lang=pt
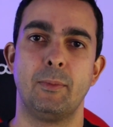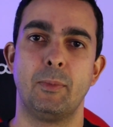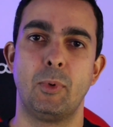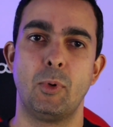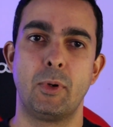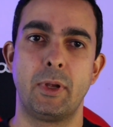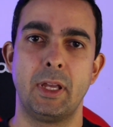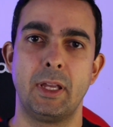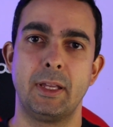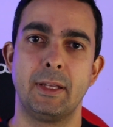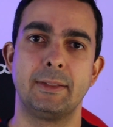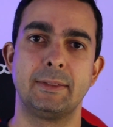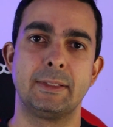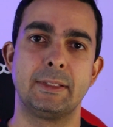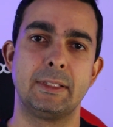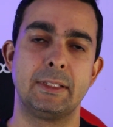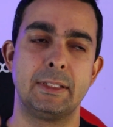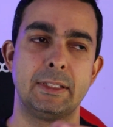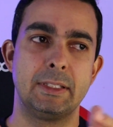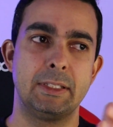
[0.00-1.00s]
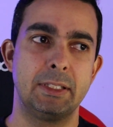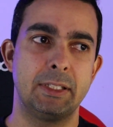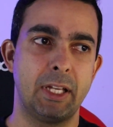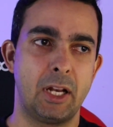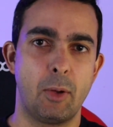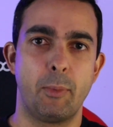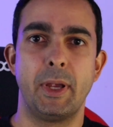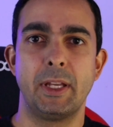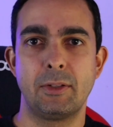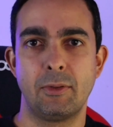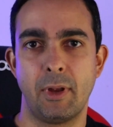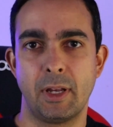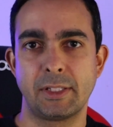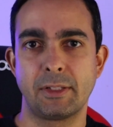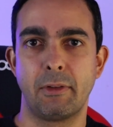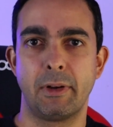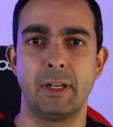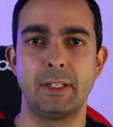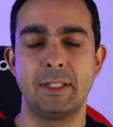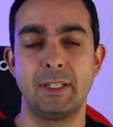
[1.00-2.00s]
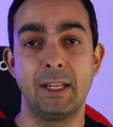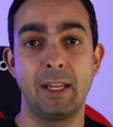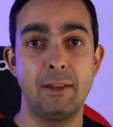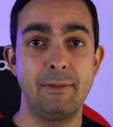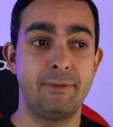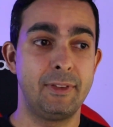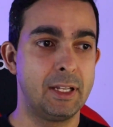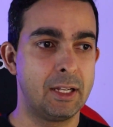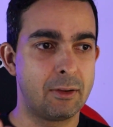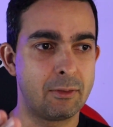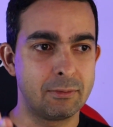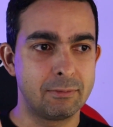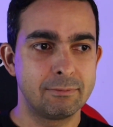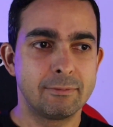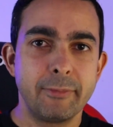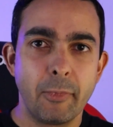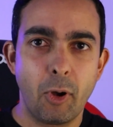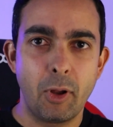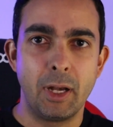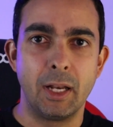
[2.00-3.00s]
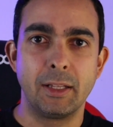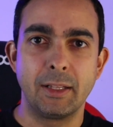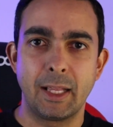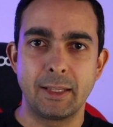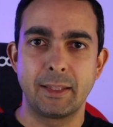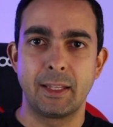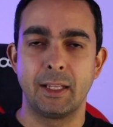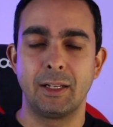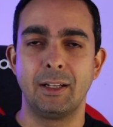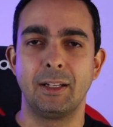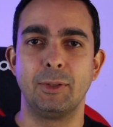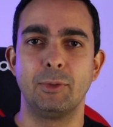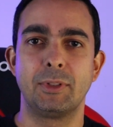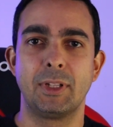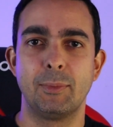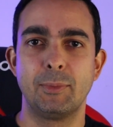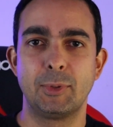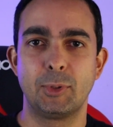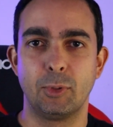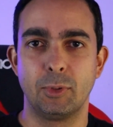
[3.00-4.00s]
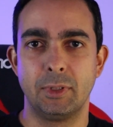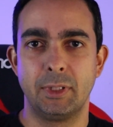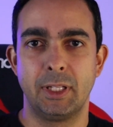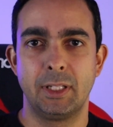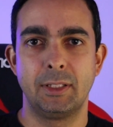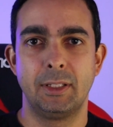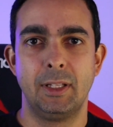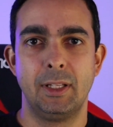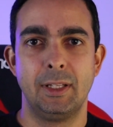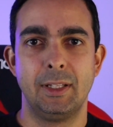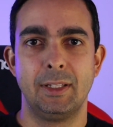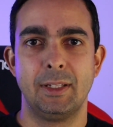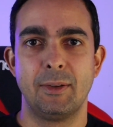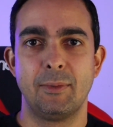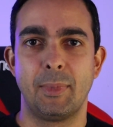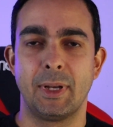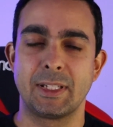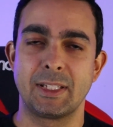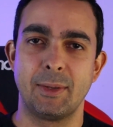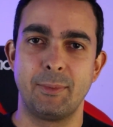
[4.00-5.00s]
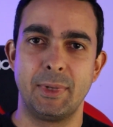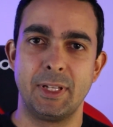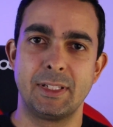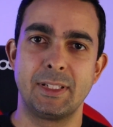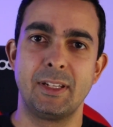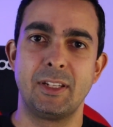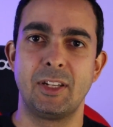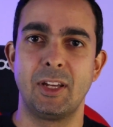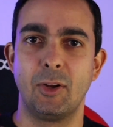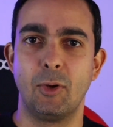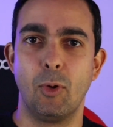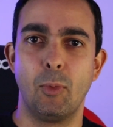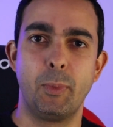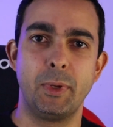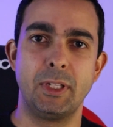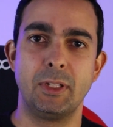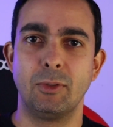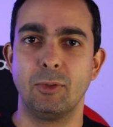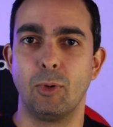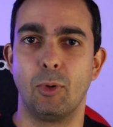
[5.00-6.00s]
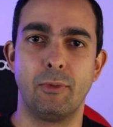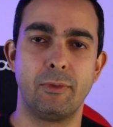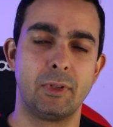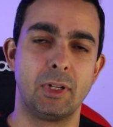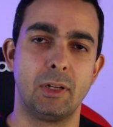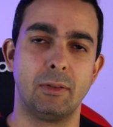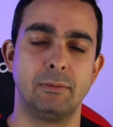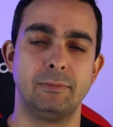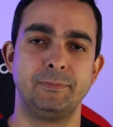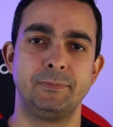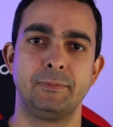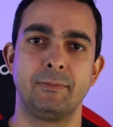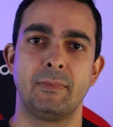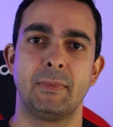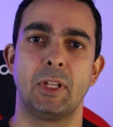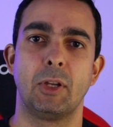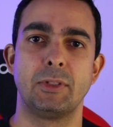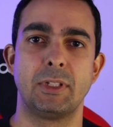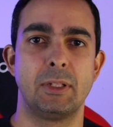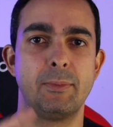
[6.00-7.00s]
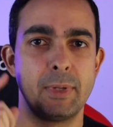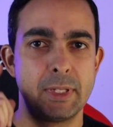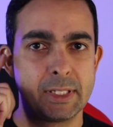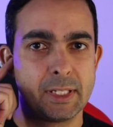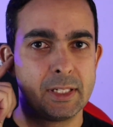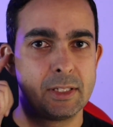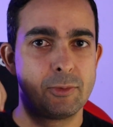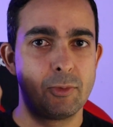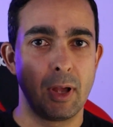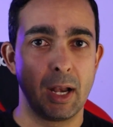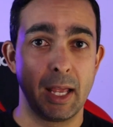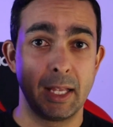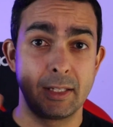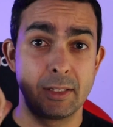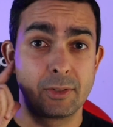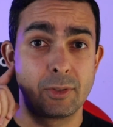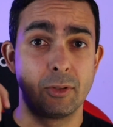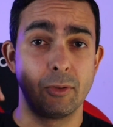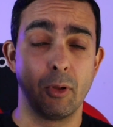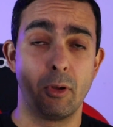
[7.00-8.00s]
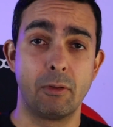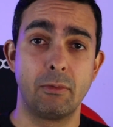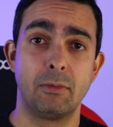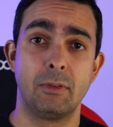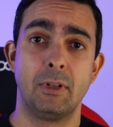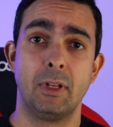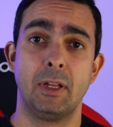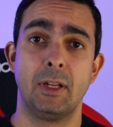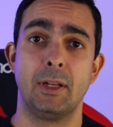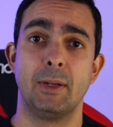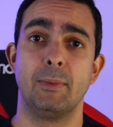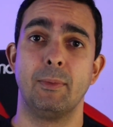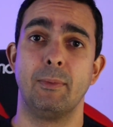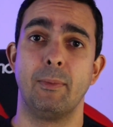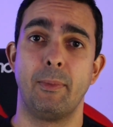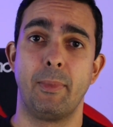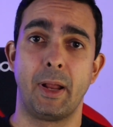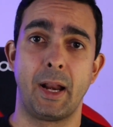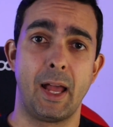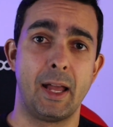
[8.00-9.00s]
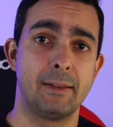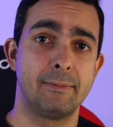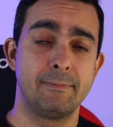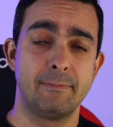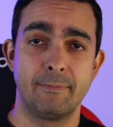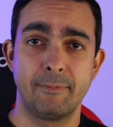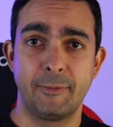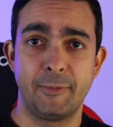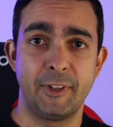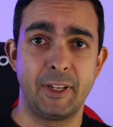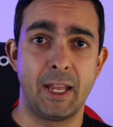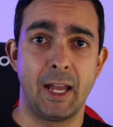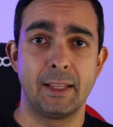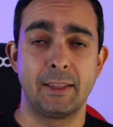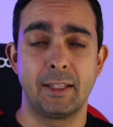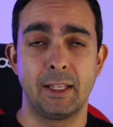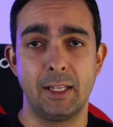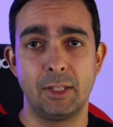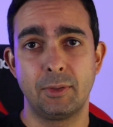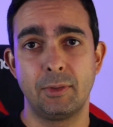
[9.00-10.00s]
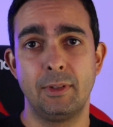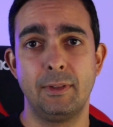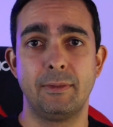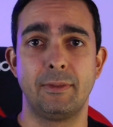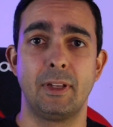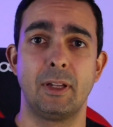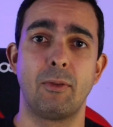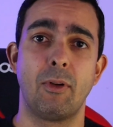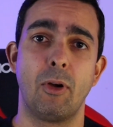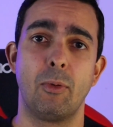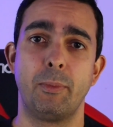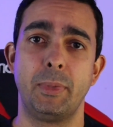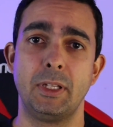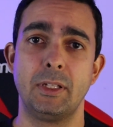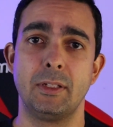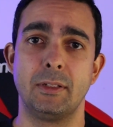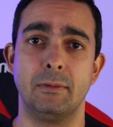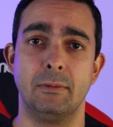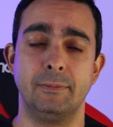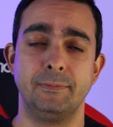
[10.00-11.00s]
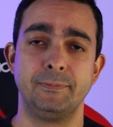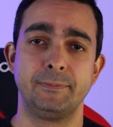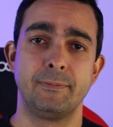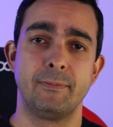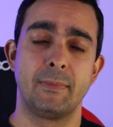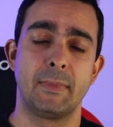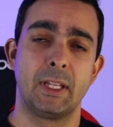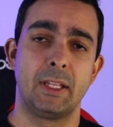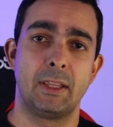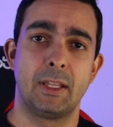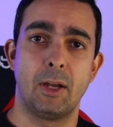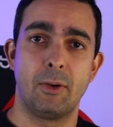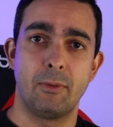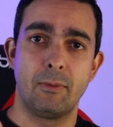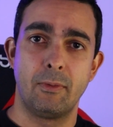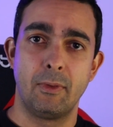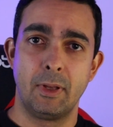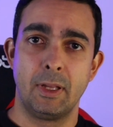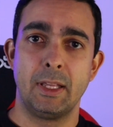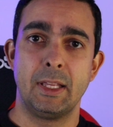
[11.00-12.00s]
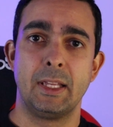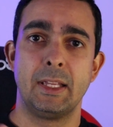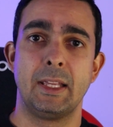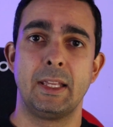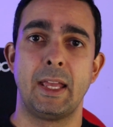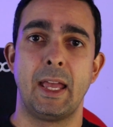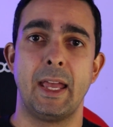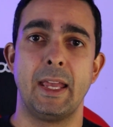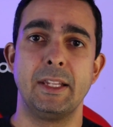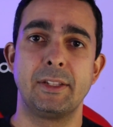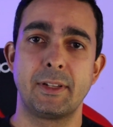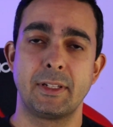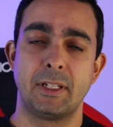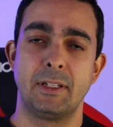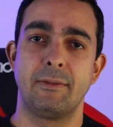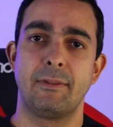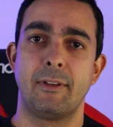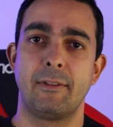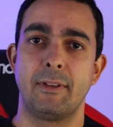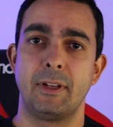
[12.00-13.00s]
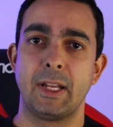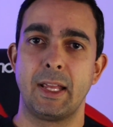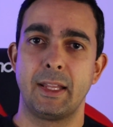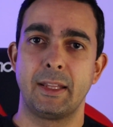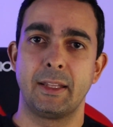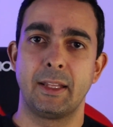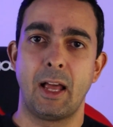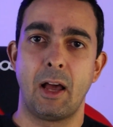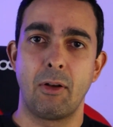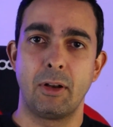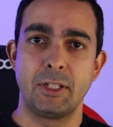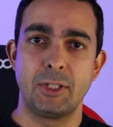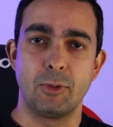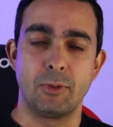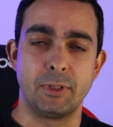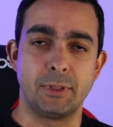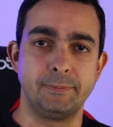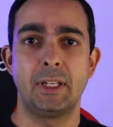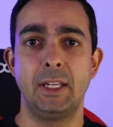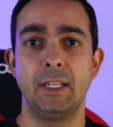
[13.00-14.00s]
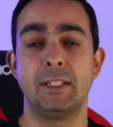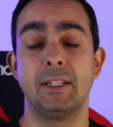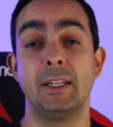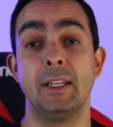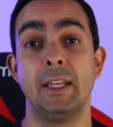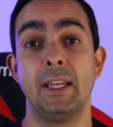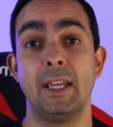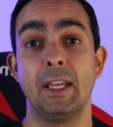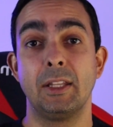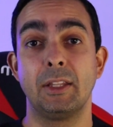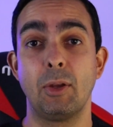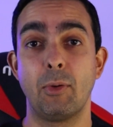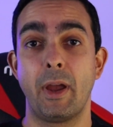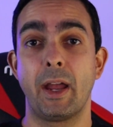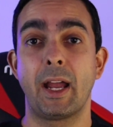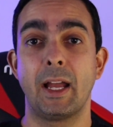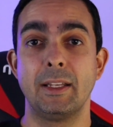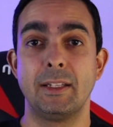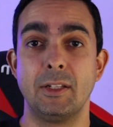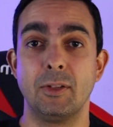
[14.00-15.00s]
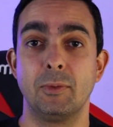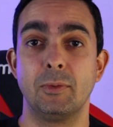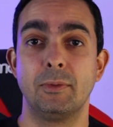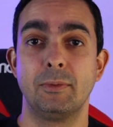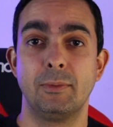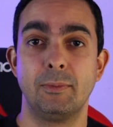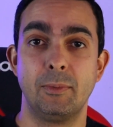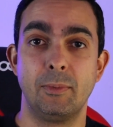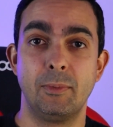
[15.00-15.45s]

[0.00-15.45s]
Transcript: porque geralmente no restaurante ninguém fica olhando na tela ali o tempo todo, né? Para saber se chegou o pedido novo ou não. Então a gente precisa de um alerta sonoro para ficar atento e ver qual é o pedido. Então é isso que a gente vai ver na, na aula de hoje. Seguinte, tem um recadinho